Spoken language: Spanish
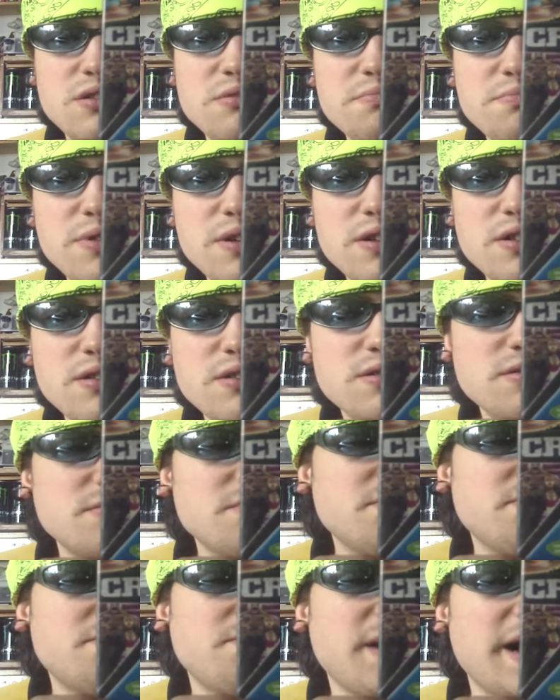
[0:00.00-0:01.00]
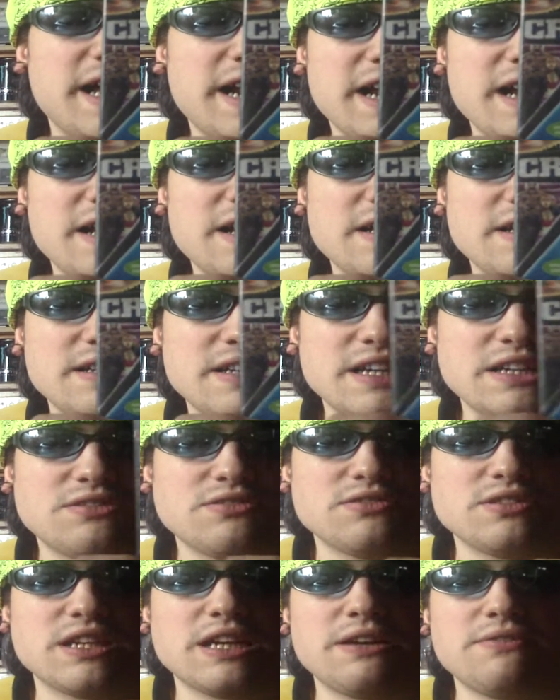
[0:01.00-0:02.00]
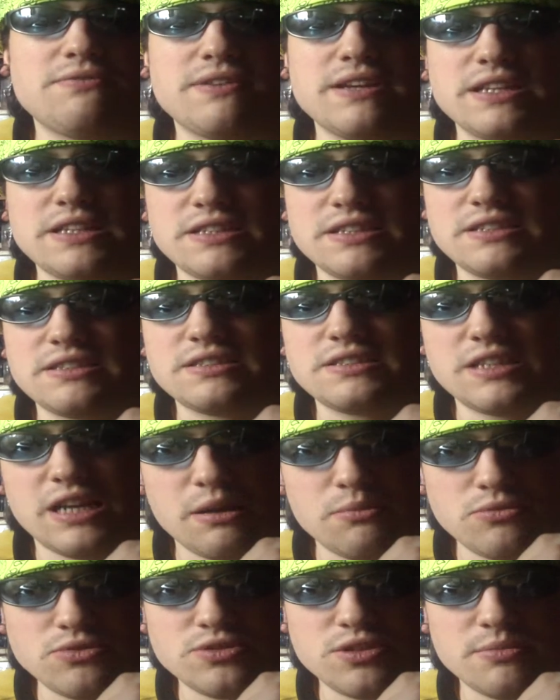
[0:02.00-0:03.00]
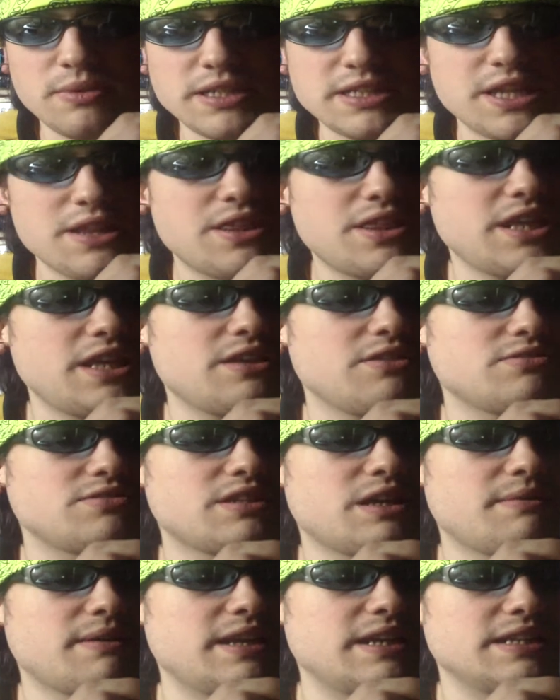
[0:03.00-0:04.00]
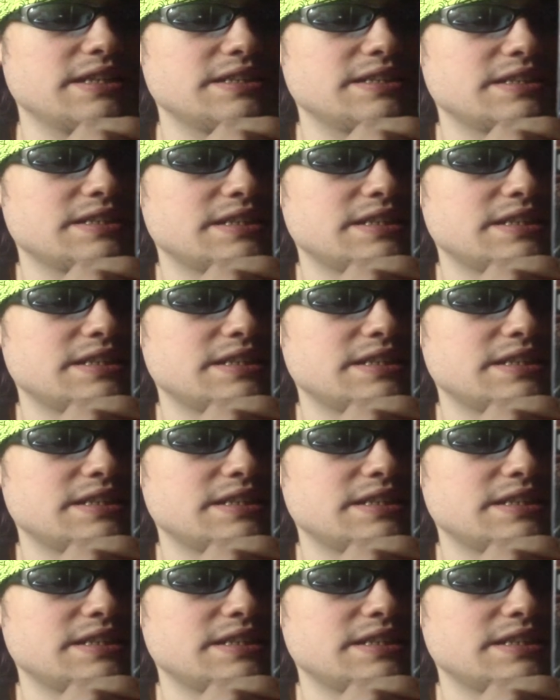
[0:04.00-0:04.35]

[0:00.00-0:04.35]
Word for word: todo un poco, para que esos jefes sean mucho más sencillos, chavales.